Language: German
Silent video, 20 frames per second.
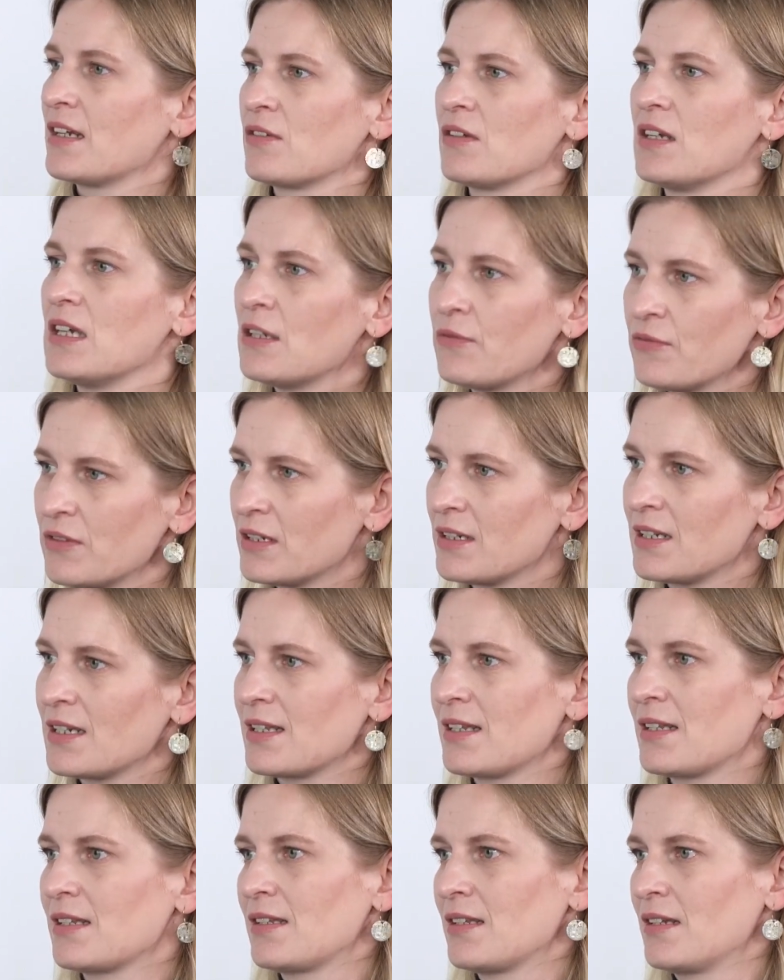Also ich finde,
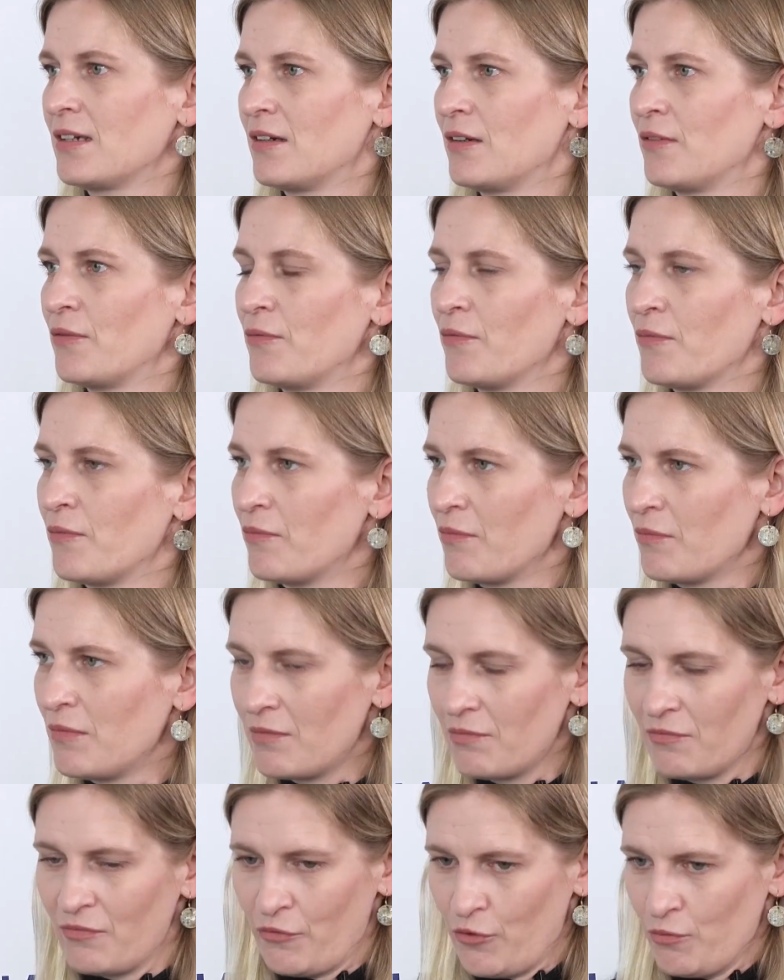das ist äh,
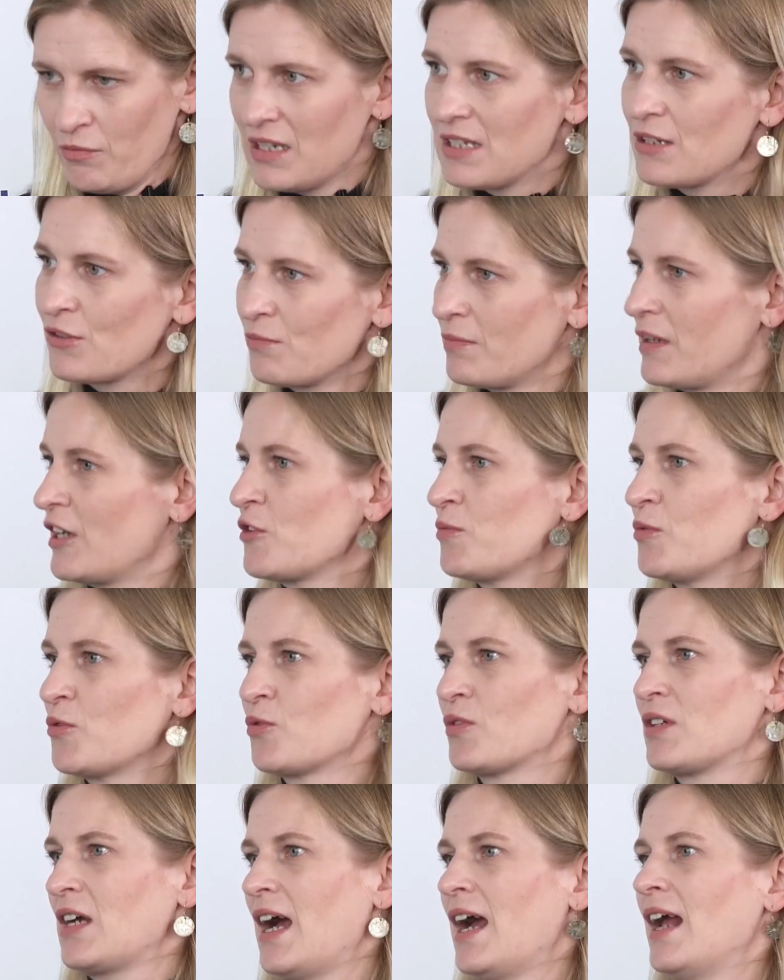für mich zum Beispiel
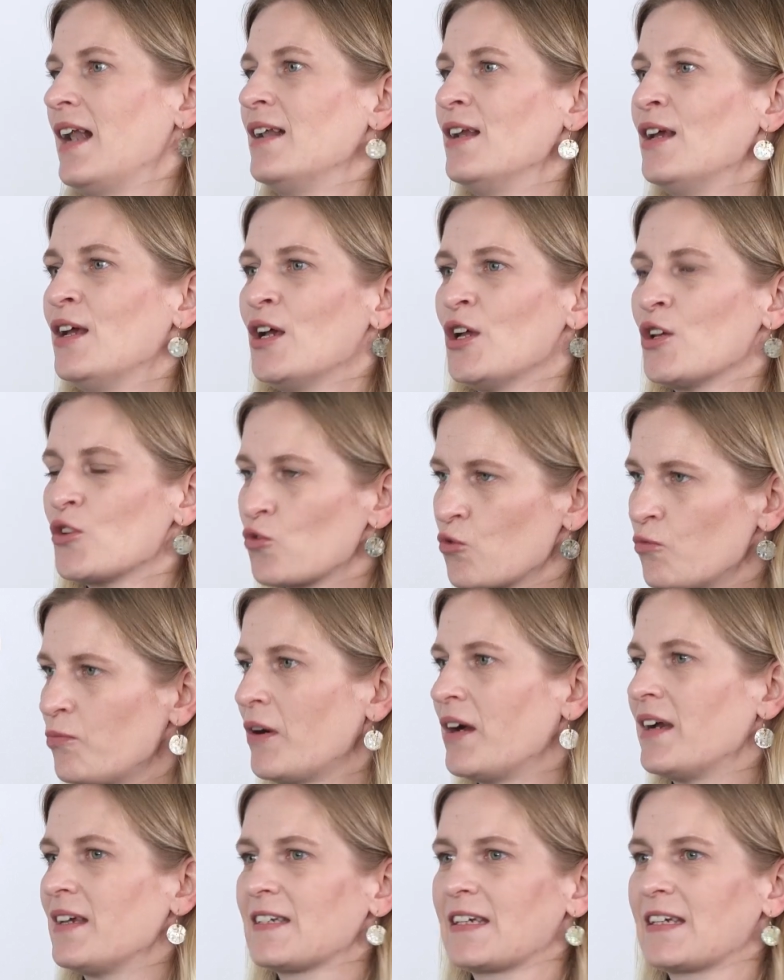total super.